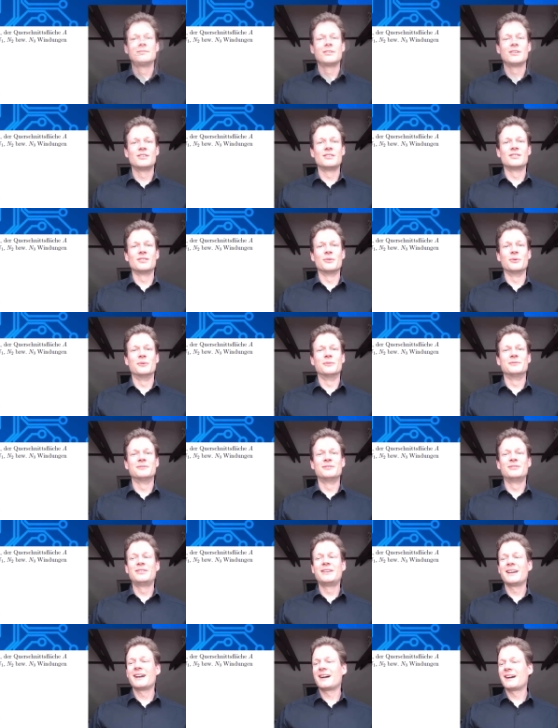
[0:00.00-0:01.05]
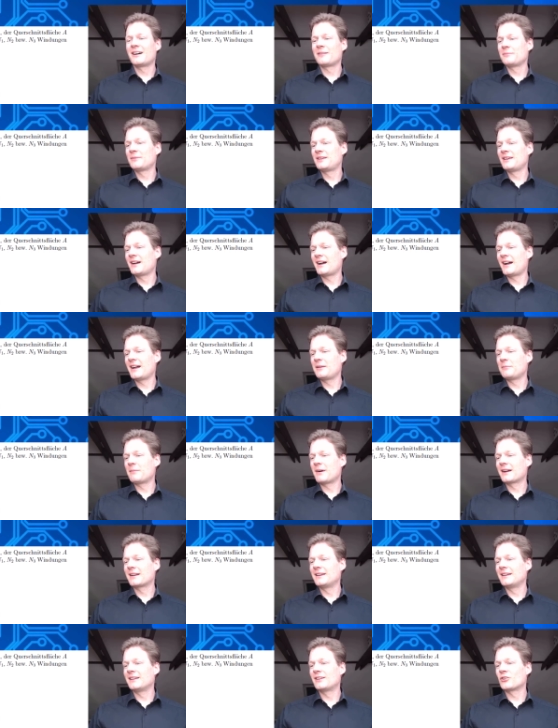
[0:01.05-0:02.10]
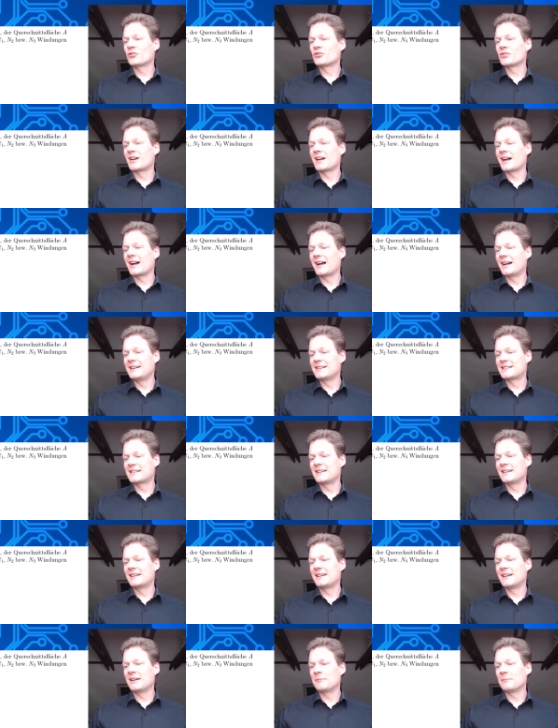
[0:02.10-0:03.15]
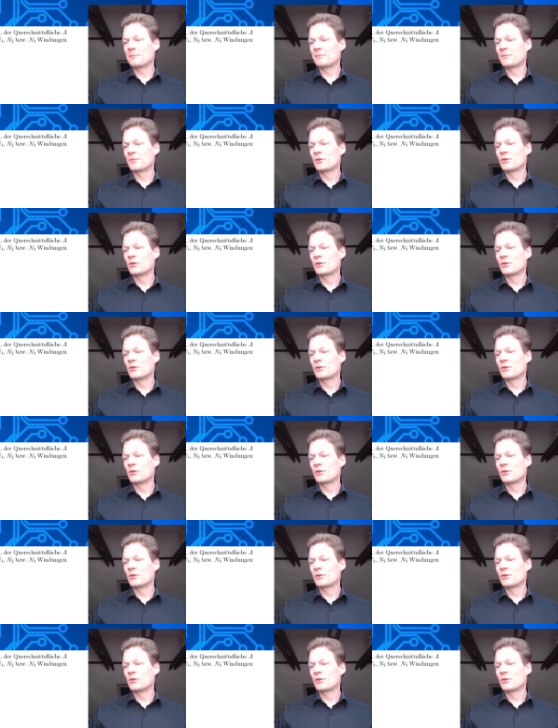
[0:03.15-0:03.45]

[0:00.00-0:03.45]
So, wir haben hier einen magnetischen Kreis gegeben